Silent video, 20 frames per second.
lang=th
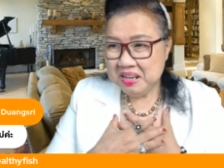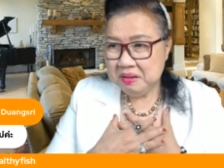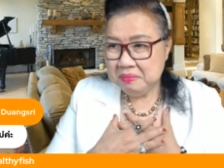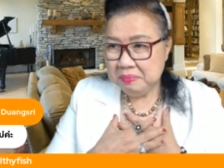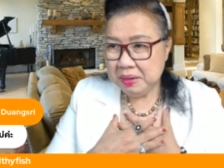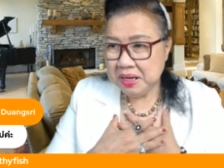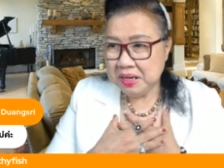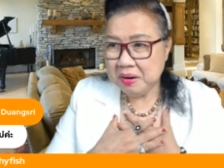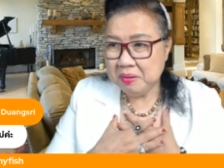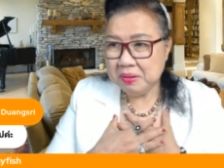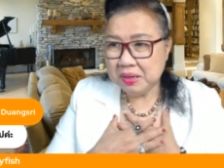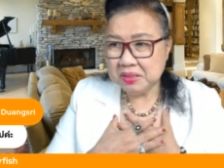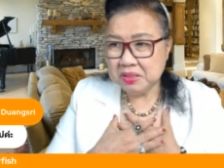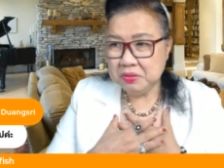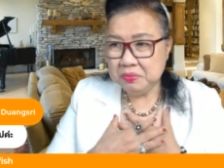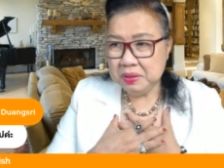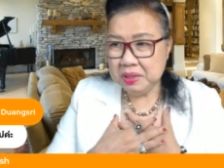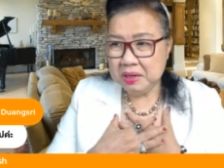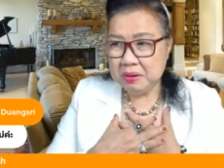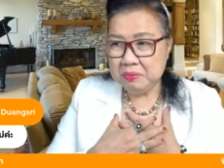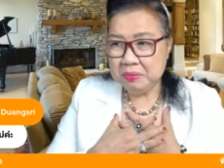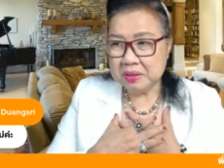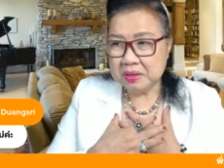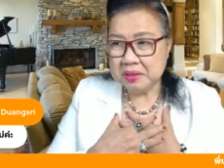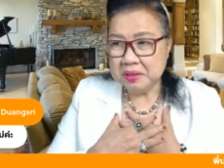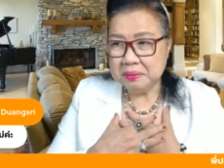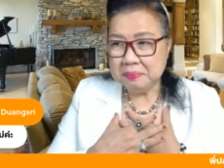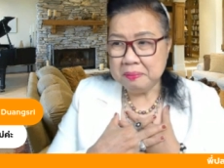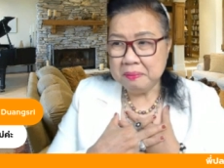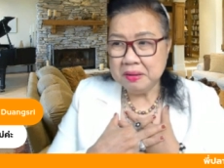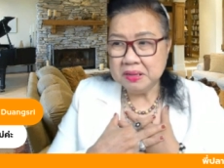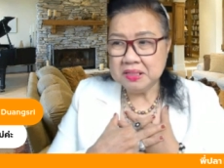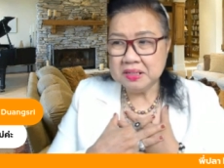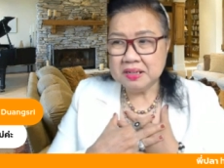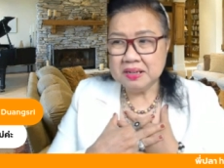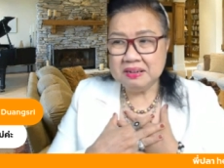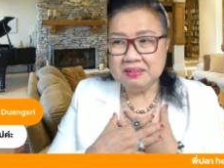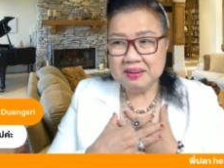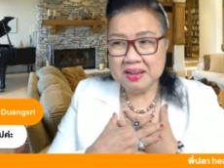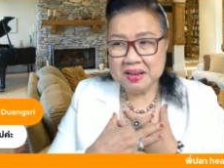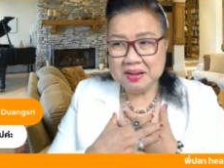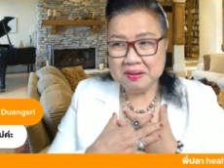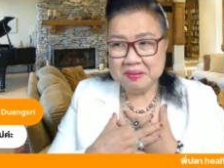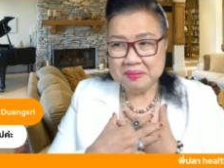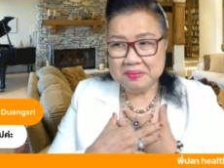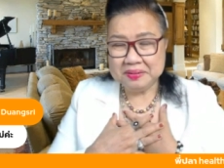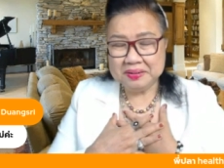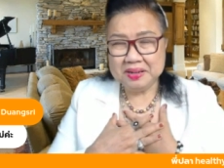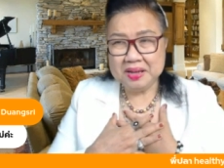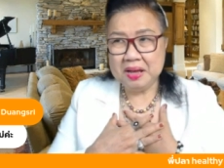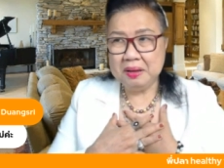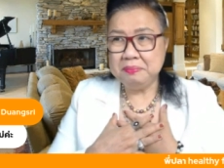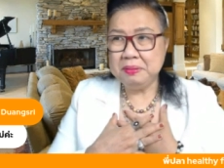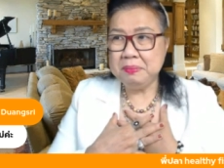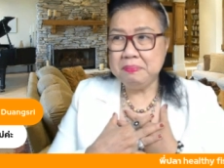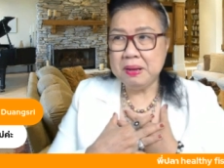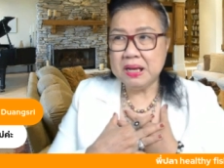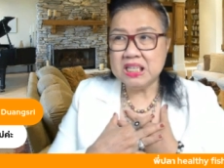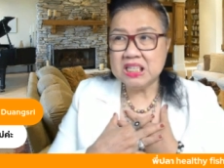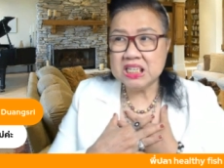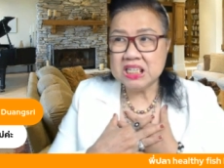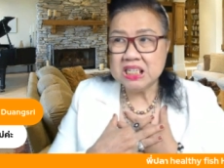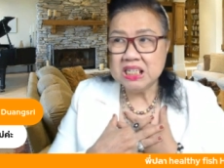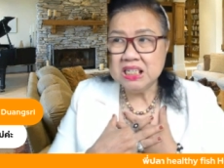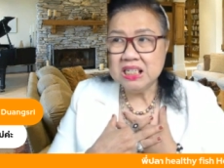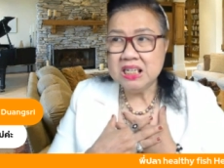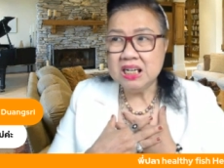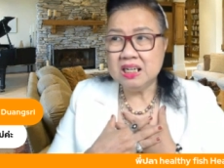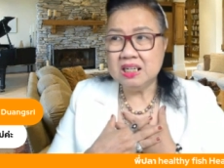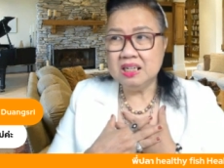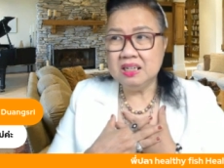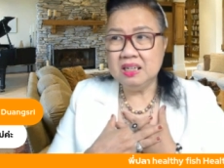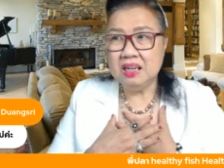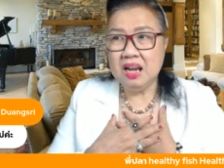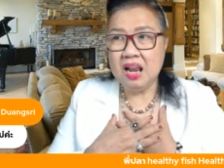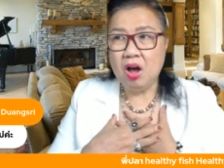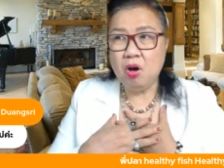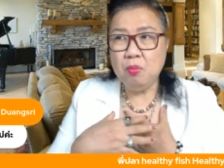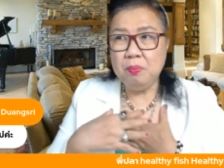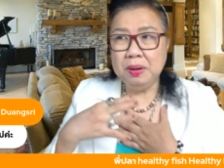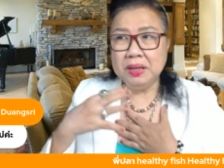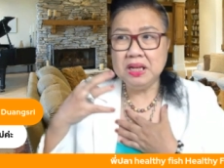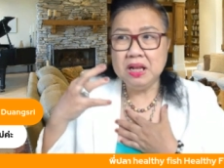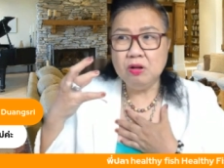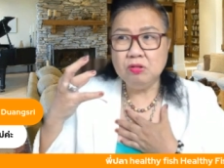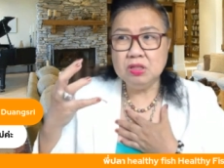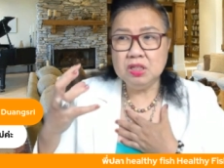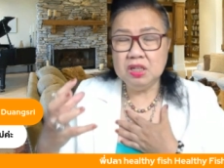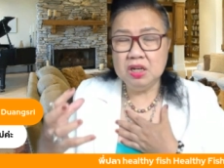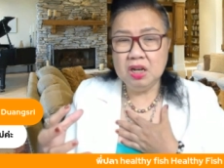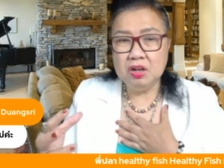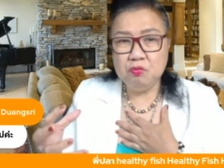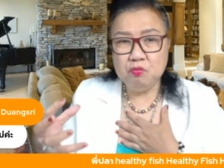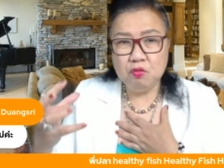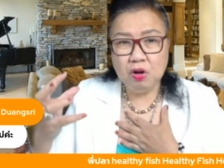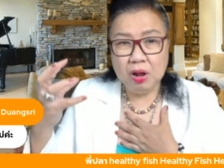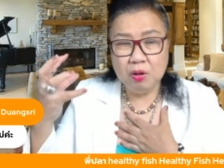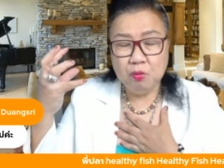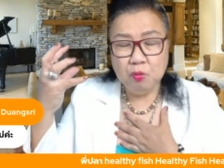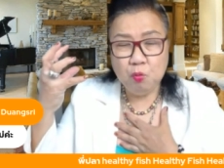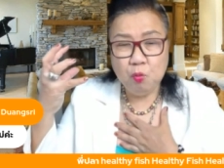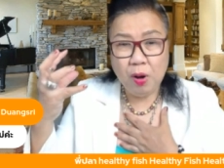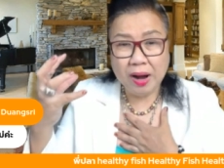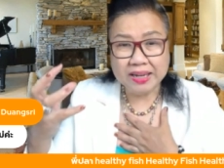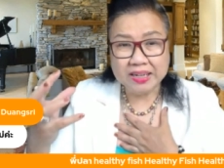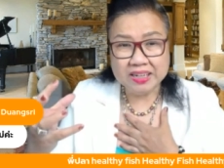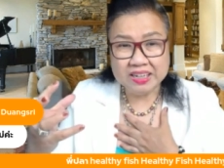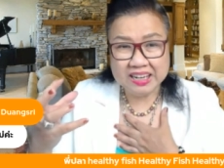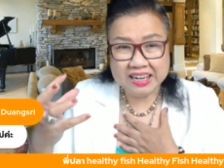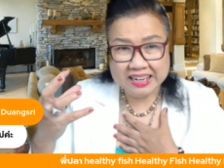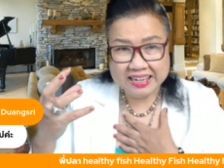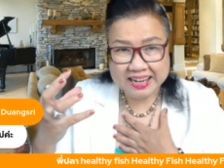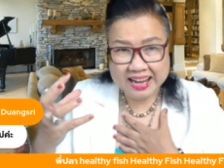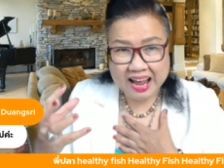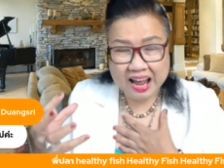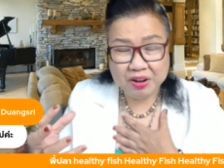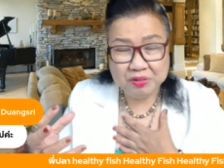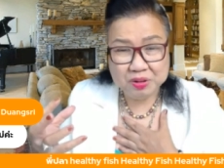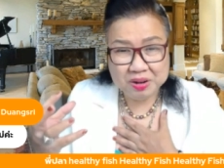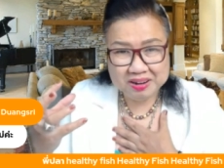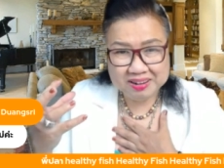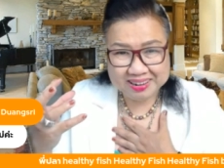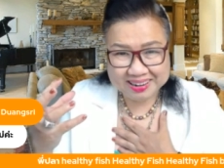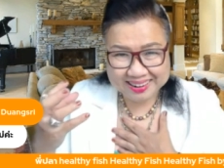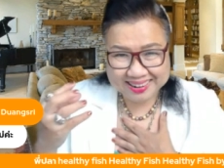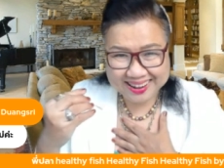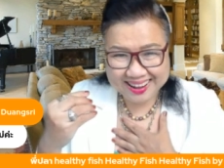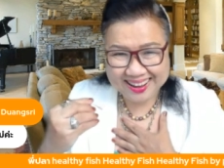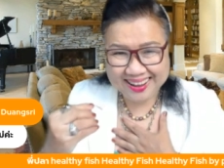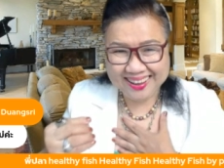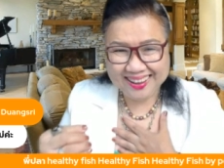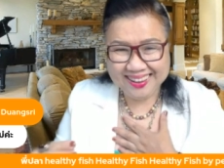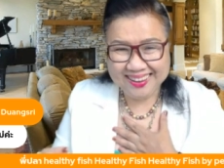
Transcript: ไม่เท่ากับชีวิตเราเลยเพราะฉะนั้นแน่นอนค่ะพี่ปาเชื่อเลยเราไม่ได้เอาชีวิตเราวัดสินค้าด้วยราคา